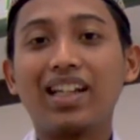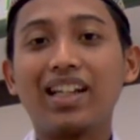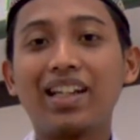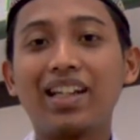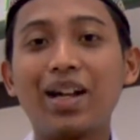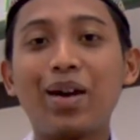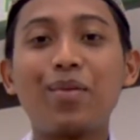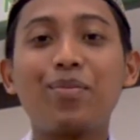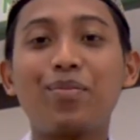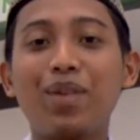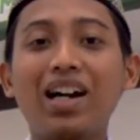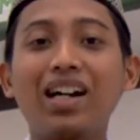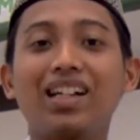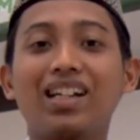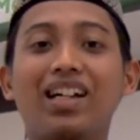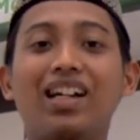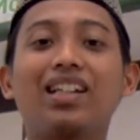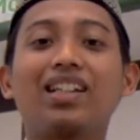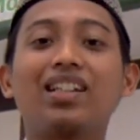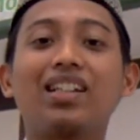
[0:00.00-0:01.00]
Nah
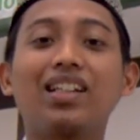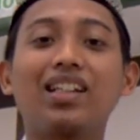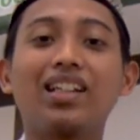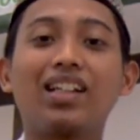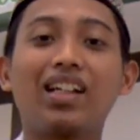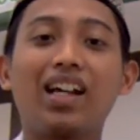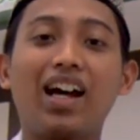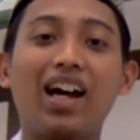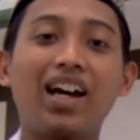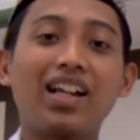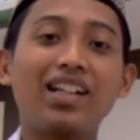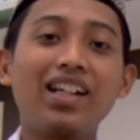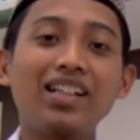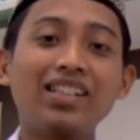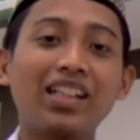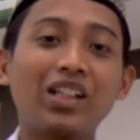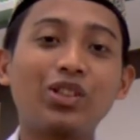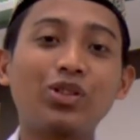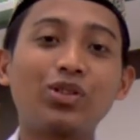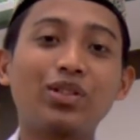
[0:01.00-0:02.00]
bahkan ada
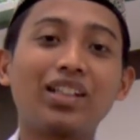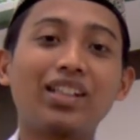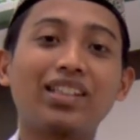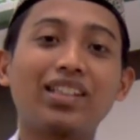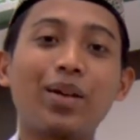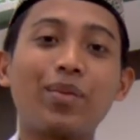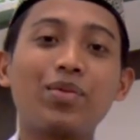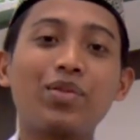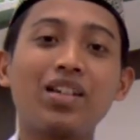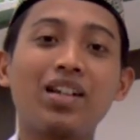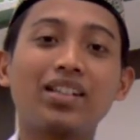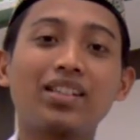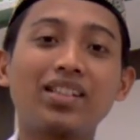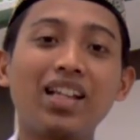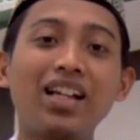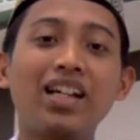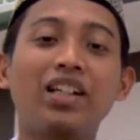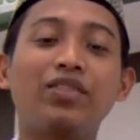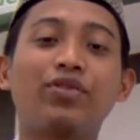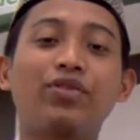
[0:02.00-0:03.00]
satu kitab yang
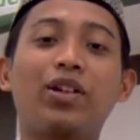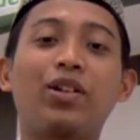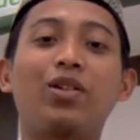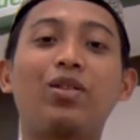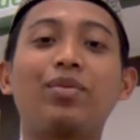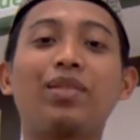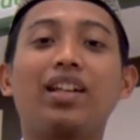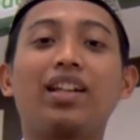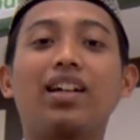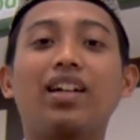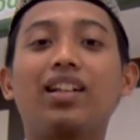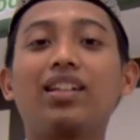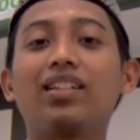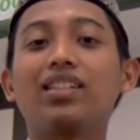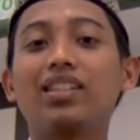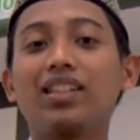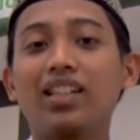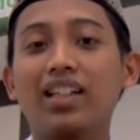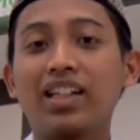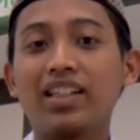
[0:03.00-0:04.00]
sangat fenomenal
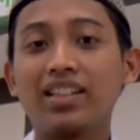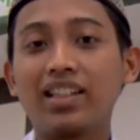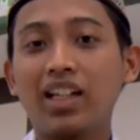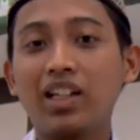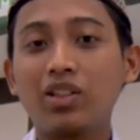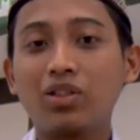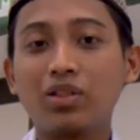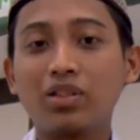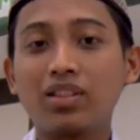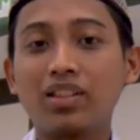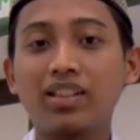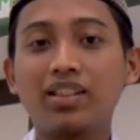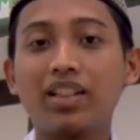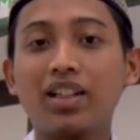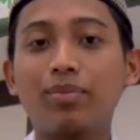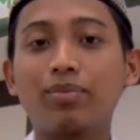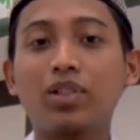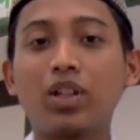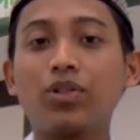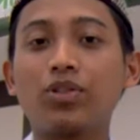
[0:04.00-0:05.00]
yaitu
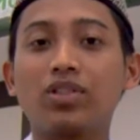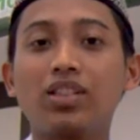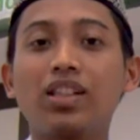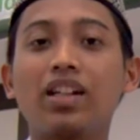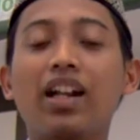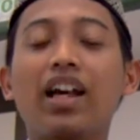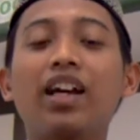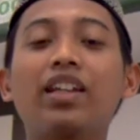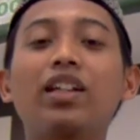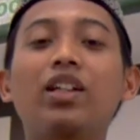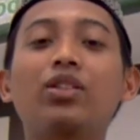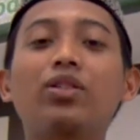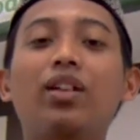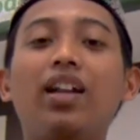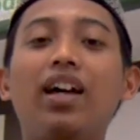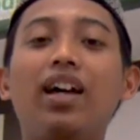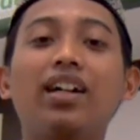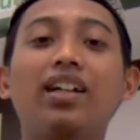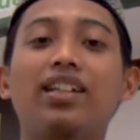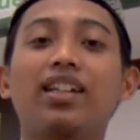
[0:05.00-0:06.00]
kitab Tafsir
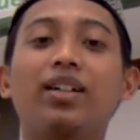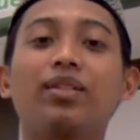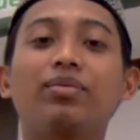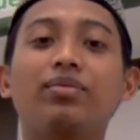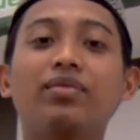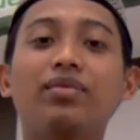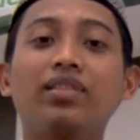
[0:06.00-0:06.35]
Ayatul Ahkam.